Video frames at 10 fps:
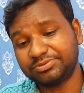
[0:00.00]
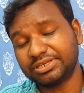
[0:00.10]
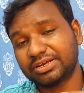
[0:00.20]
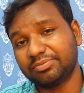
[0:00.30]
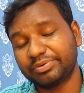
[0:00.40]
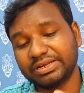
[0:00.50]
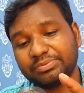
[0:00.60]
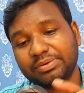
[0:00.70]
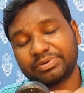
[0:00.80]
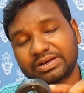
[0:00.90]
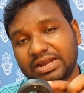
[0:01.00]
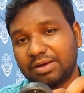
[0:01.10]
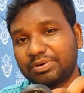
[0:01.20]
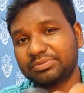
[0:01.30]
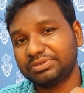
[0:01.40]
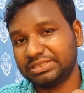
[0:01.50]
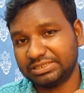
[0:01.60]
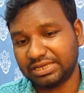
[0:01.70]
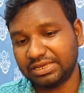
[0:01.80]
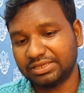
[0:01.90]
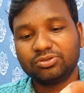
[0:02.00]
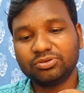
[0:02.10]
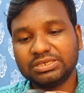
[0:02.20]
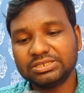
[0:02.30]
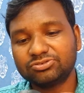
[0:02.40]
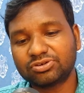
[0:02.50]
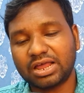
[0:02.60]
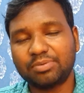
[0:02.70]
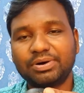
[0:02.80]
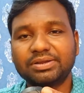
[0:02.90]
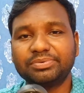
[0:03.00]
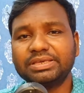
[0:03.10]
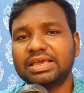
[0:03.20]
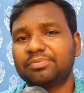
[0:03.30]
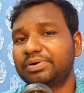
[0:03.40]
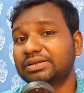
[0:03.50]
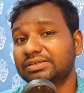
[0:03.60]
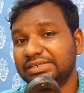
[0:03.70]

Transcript: से कंपनी में यहाँ पर राबर भी देता है तो ये जो राबर भी यहाँ पर